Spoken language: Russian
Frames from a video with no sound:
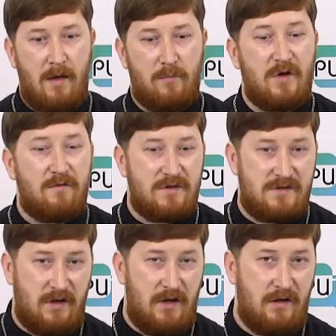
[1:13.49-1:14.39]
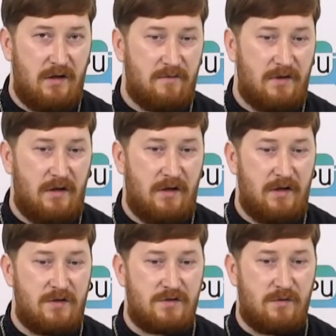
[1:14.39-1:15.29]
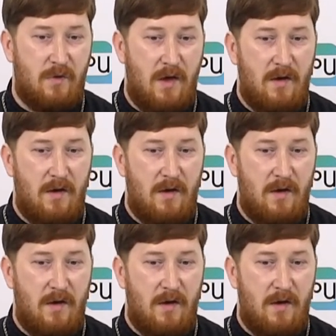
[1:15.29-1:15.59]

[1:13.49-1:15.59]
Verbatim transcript: мировоззрение в дальнейшем,